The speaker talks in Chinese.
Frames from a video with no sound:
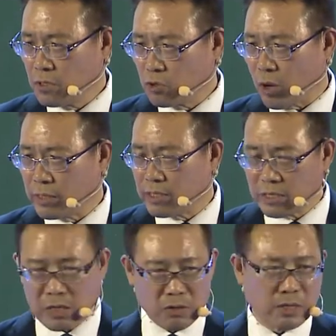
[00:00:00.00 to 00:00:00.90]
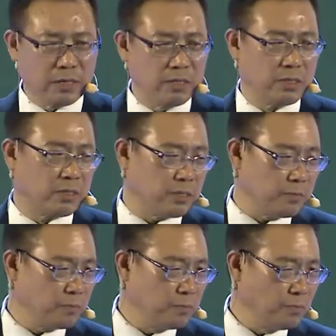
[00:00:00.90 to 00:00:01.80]
传直销的历史。
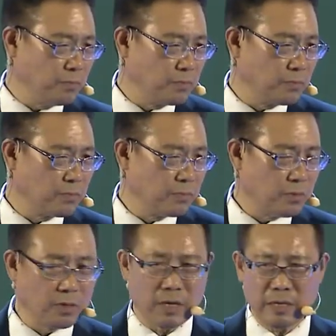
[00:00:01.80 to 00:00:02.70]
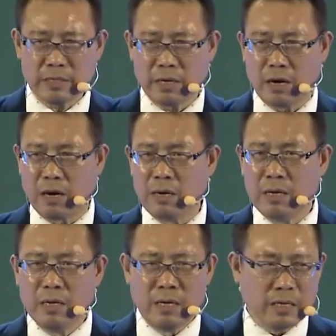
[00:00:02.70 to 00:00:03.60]
OK， 好，
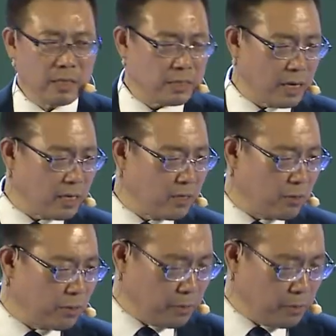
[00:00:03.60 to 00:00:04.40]
因此这样呢，